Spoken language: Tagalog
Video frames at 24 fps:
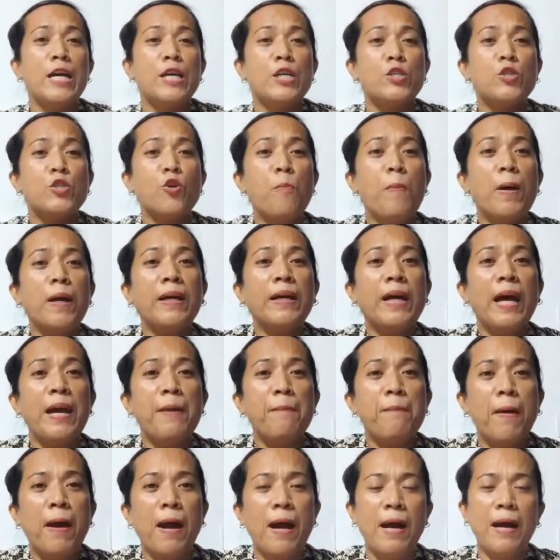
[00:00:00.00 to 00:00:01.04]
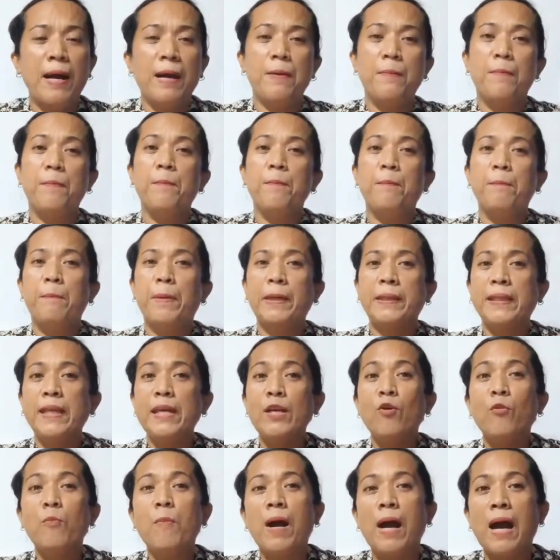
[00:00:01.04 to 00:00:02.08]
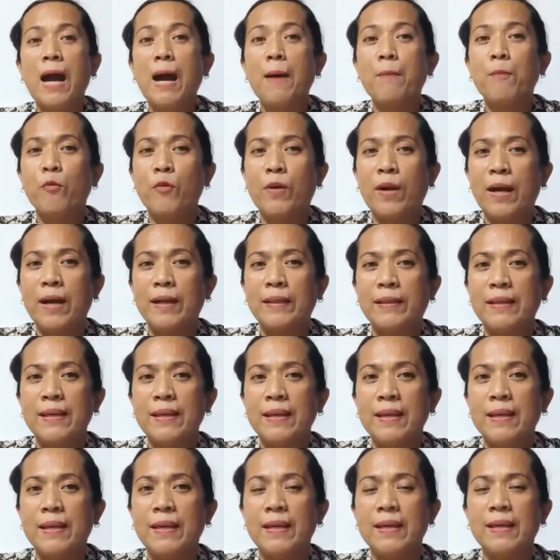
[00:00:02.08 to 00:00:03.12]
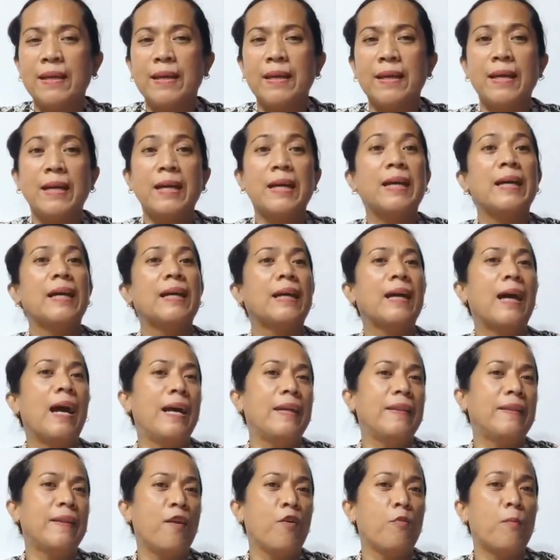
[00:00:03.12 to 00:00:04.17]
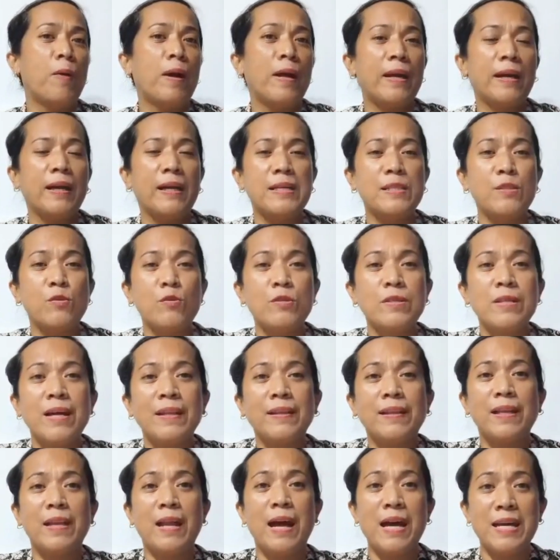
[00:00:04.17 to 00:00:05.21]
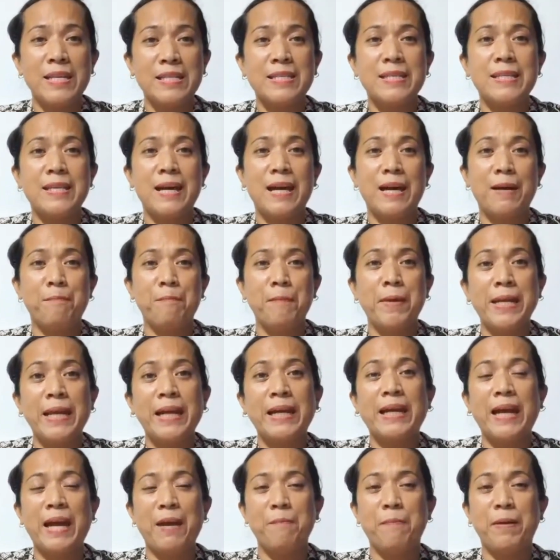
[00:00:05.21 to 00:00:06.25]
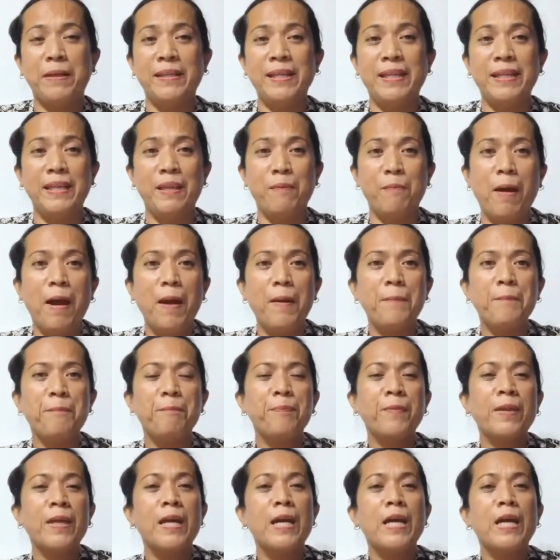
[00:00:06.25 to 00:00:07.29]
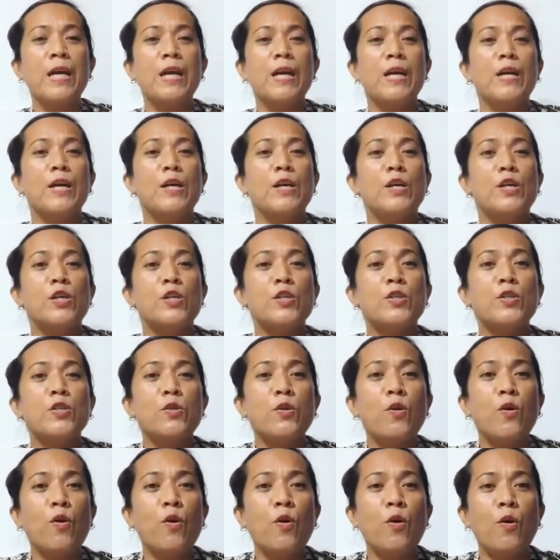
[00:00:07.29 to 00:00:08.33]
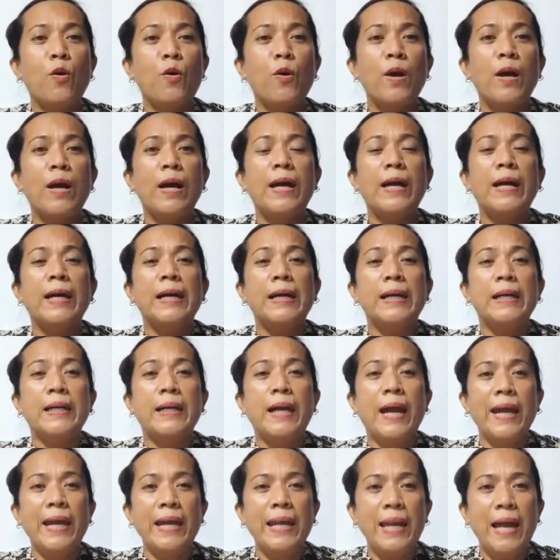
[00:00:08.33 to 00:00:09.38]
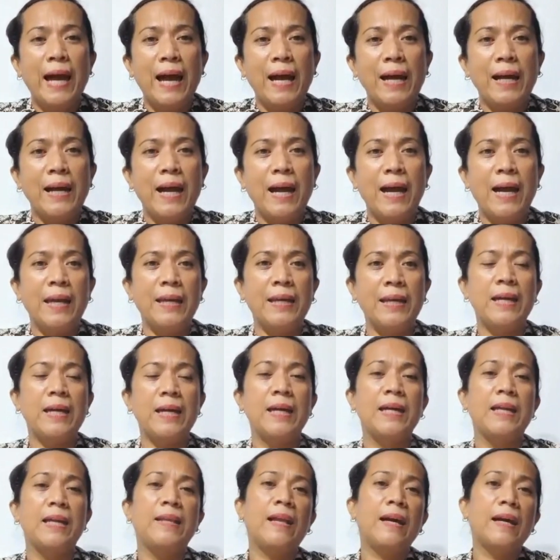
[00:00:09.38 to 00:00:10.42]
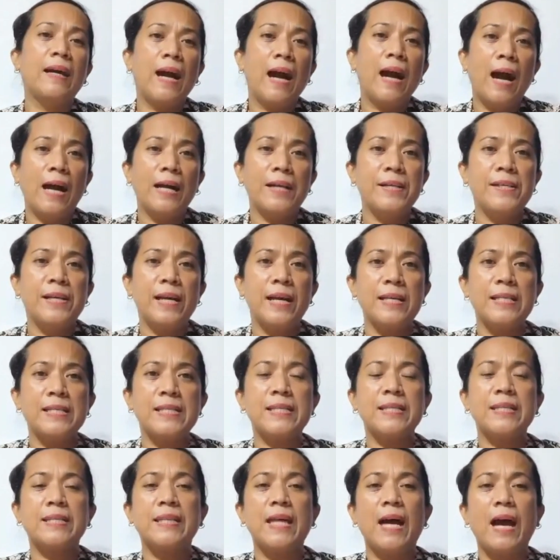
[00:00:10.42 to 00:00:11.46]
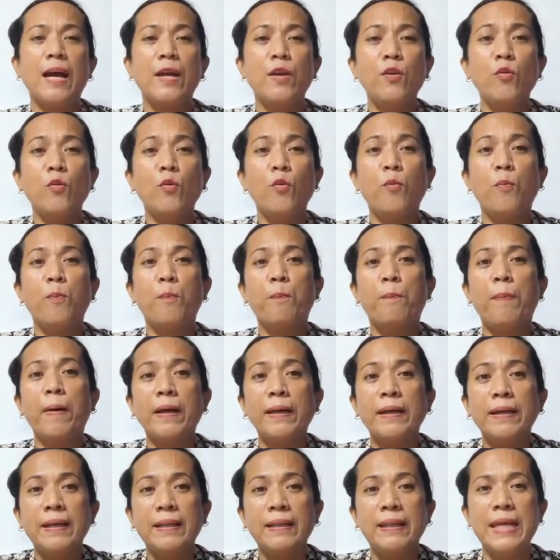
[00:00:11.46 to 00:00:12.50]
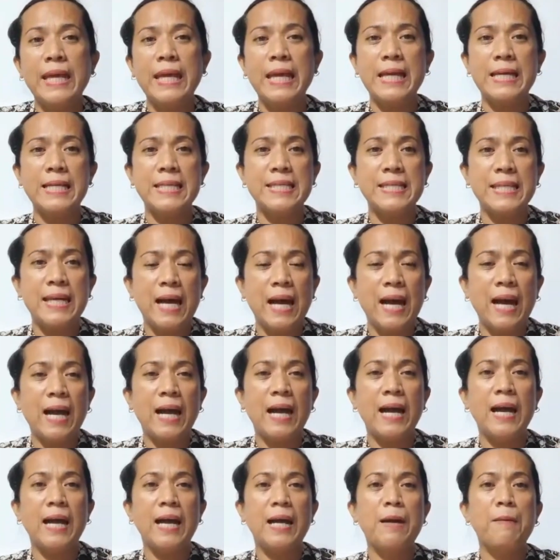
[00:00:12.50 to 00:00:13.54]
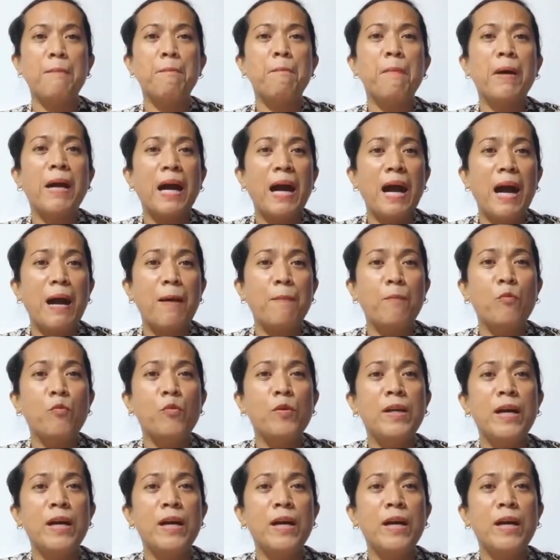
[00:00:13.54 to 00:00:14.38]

So magkaiba, pati yung mga amo natin. Kahit may mga nagastos natin as may nagkaiba din, di ba? So, kailangan nag-a-adjust tayo pagdating sa mga amo